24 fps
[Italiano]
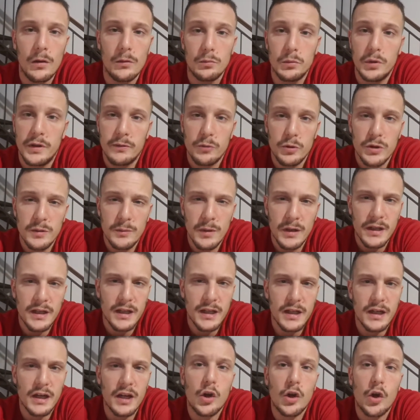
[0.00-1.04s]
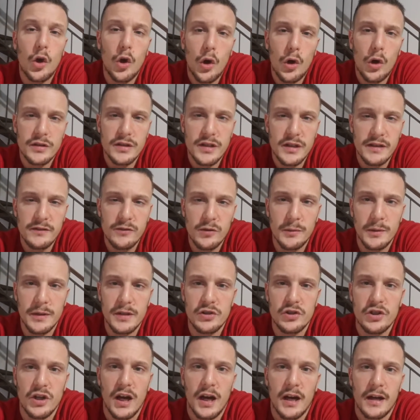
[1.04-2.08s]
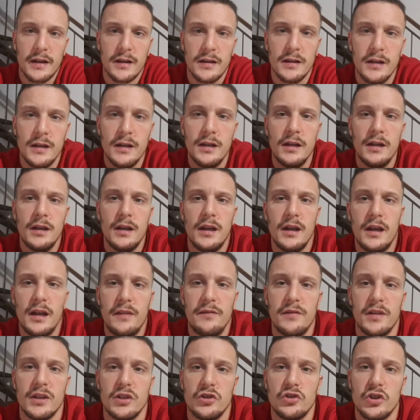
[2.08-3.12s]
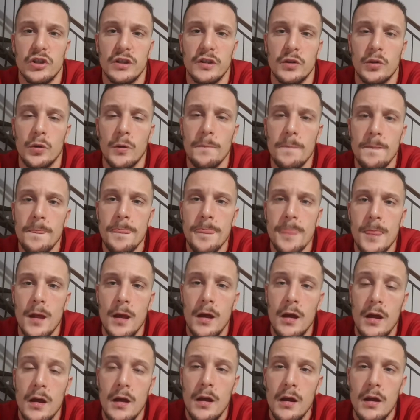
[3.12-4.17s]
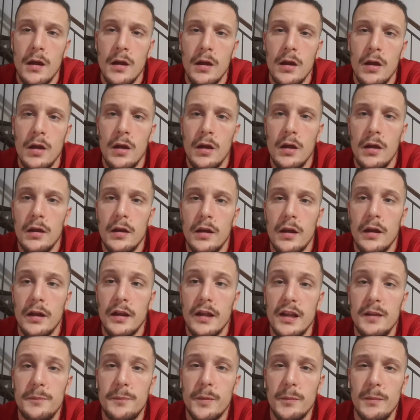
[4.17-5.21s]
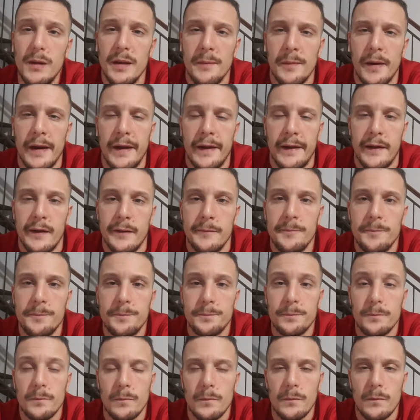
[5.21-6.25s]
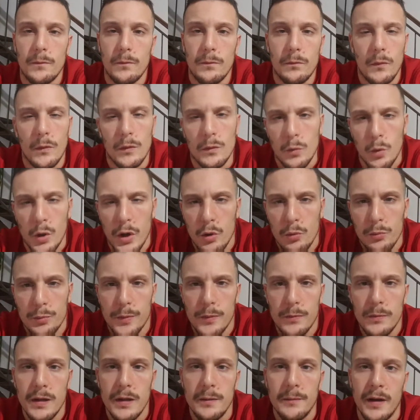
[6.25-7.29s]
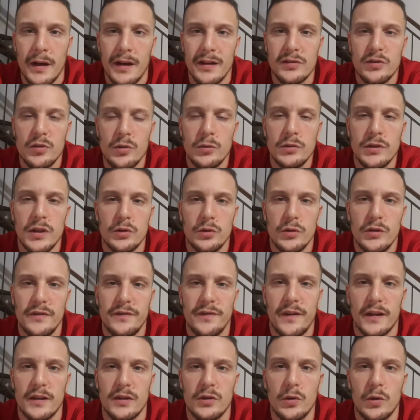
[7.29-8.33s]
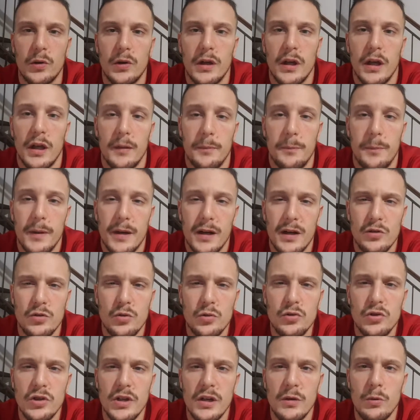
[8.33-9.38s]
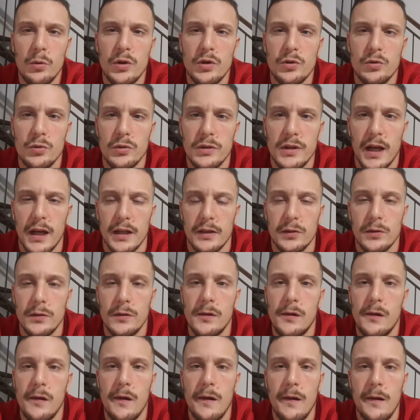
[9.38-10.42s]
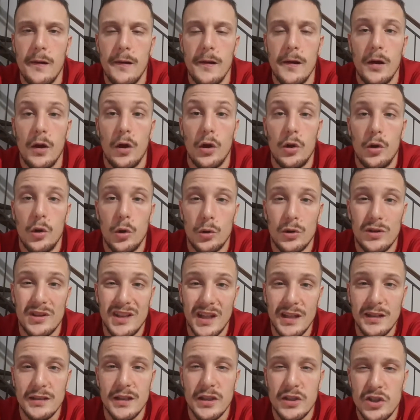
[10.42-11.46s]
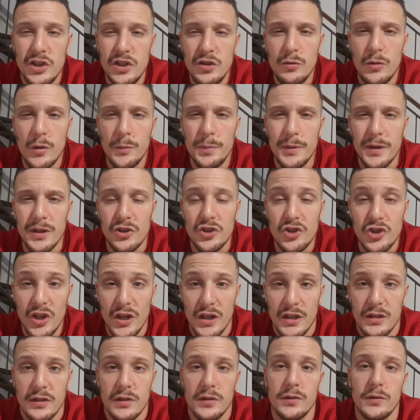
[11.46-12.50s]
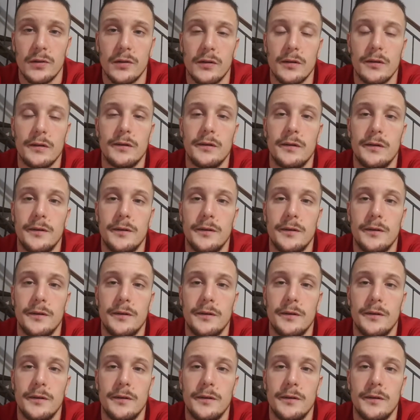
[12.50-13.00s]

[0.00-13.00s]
Devo dimagrire, cosa devo mangiare? E via dicendo. Il problema è, non è un problema, è solo un dato di fatto, che per raggiungere un risultato l'85%